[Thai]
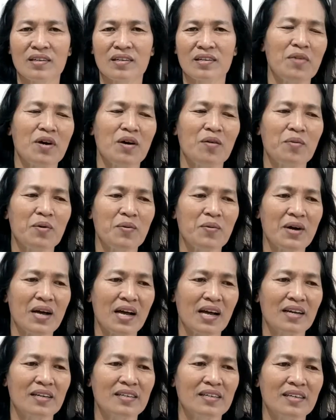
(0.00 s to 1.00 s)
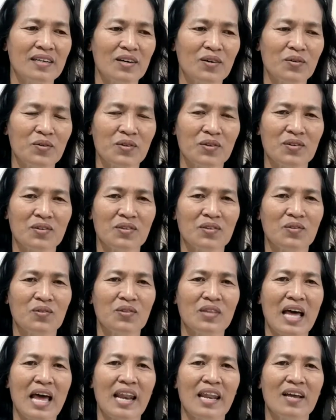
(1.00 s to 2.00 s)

เราเพราะว่าเออเขาสงสาร